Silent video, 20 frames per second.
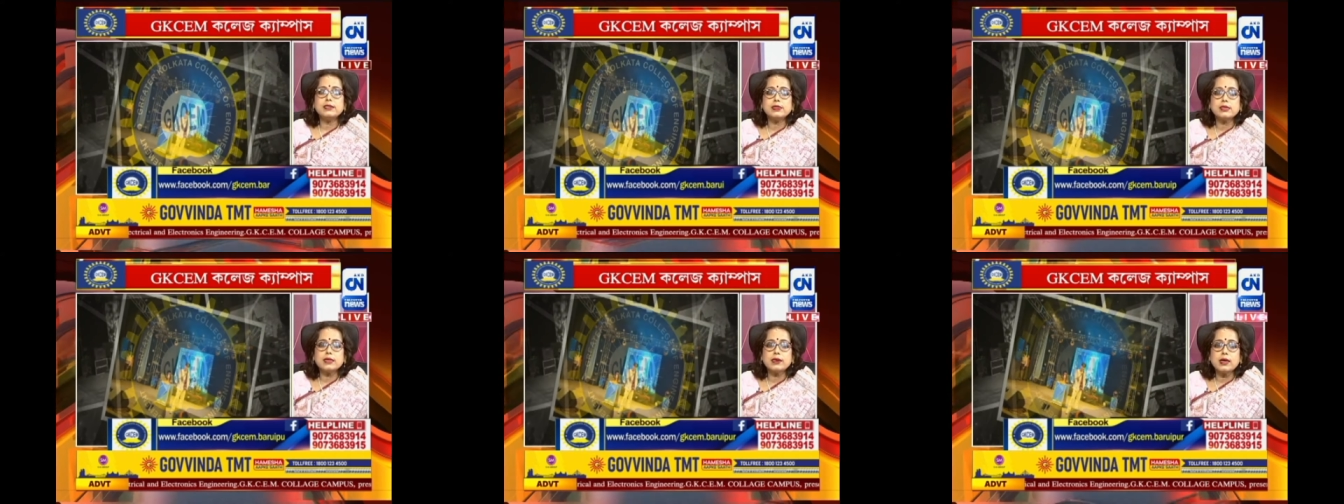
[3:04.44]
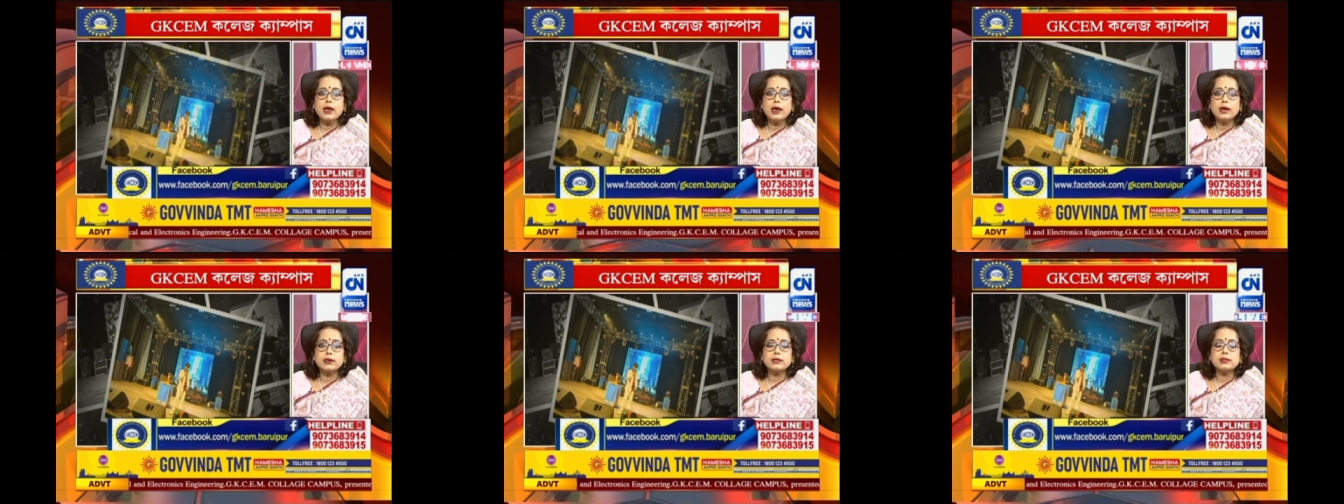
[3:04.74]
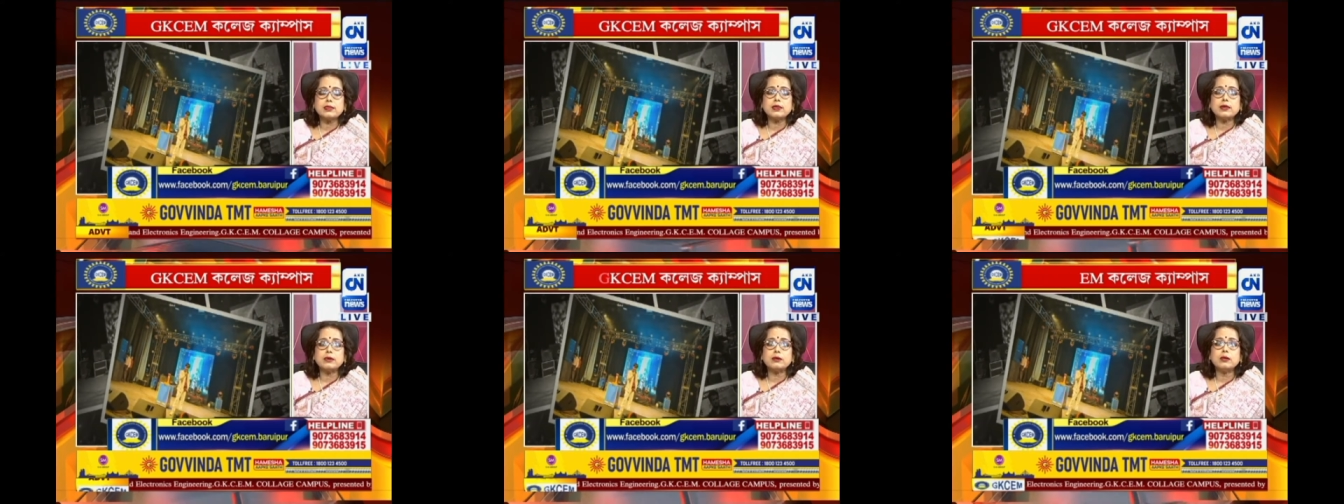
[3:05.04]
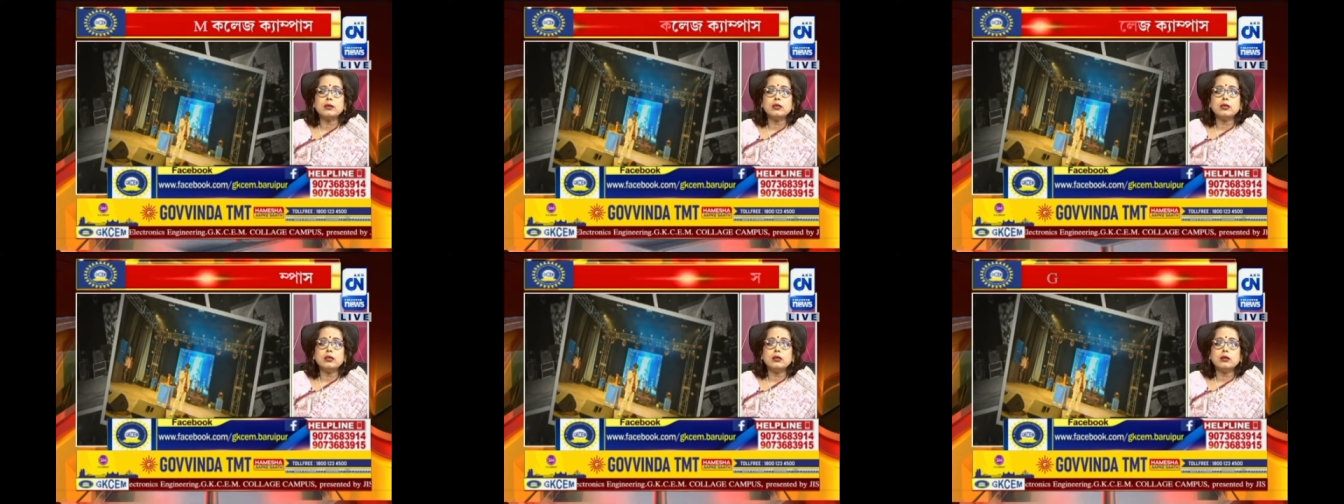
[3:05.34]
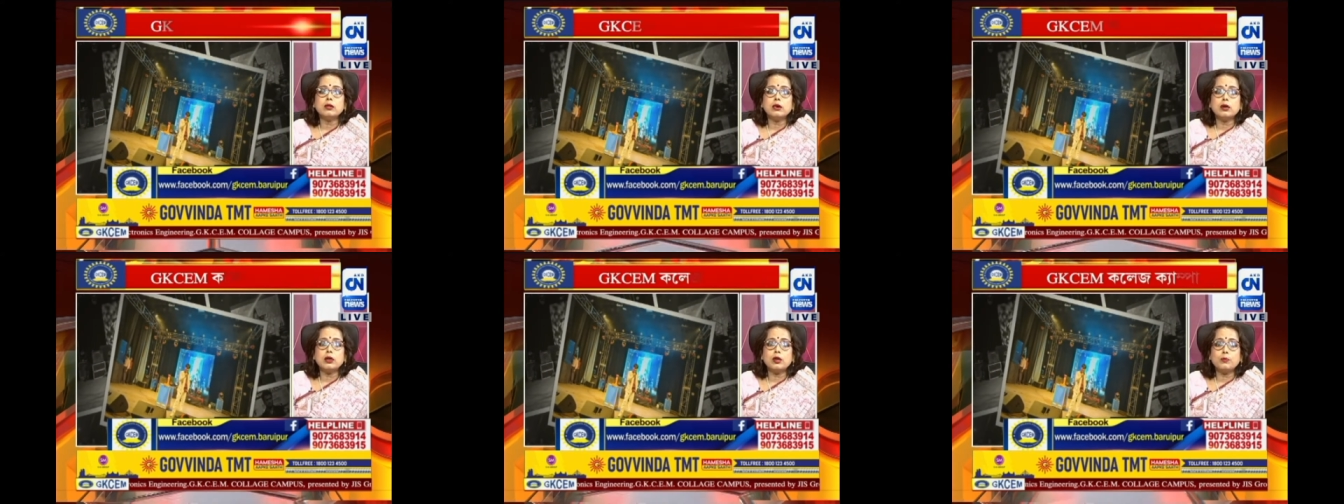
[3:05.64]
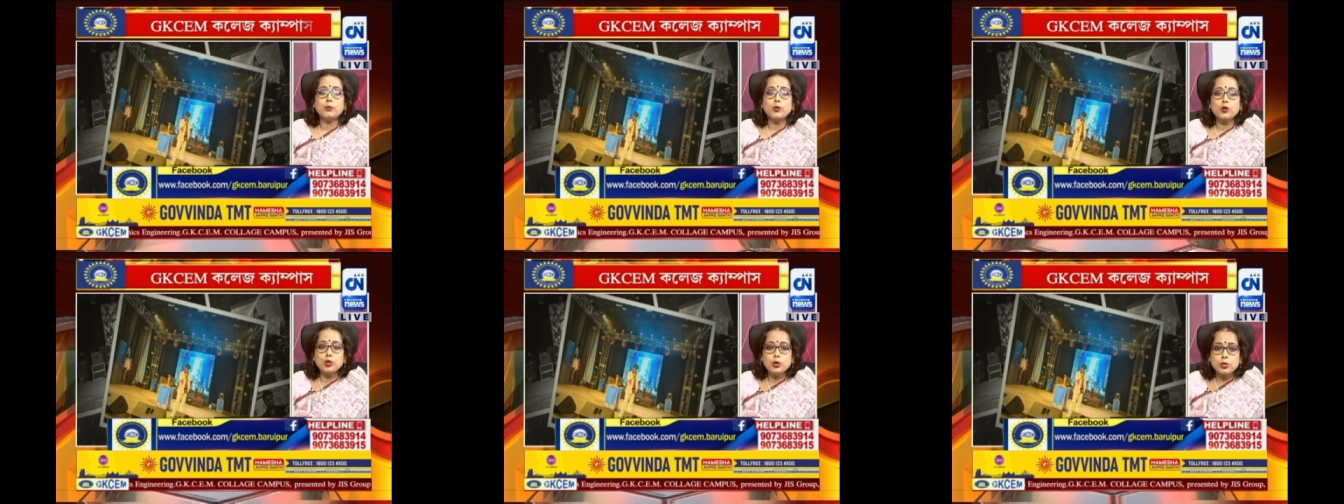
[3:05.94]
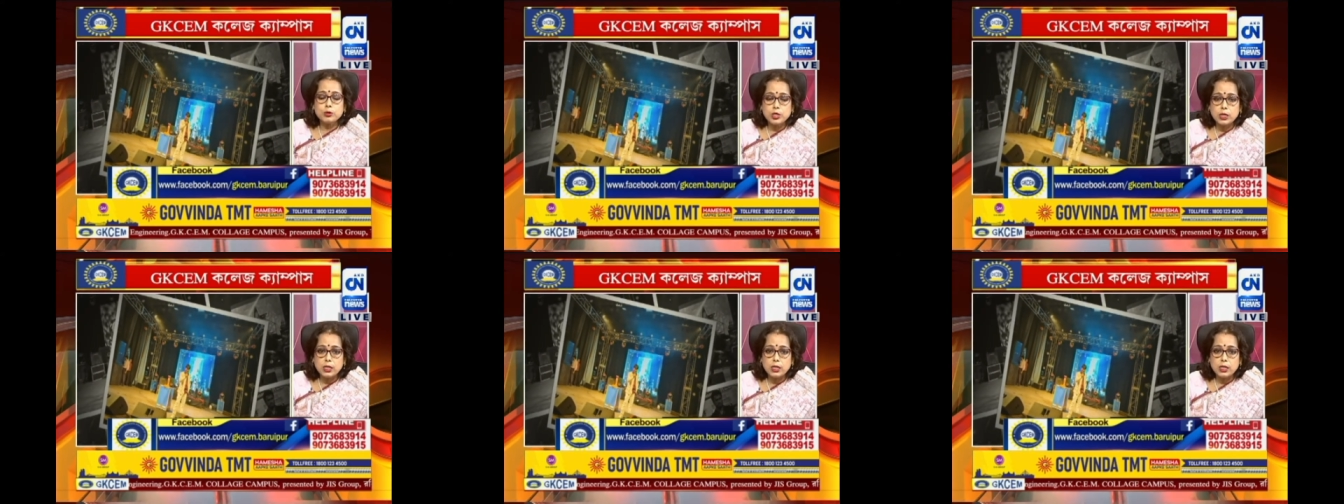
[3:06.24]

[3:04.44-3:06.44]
যে একটা পরি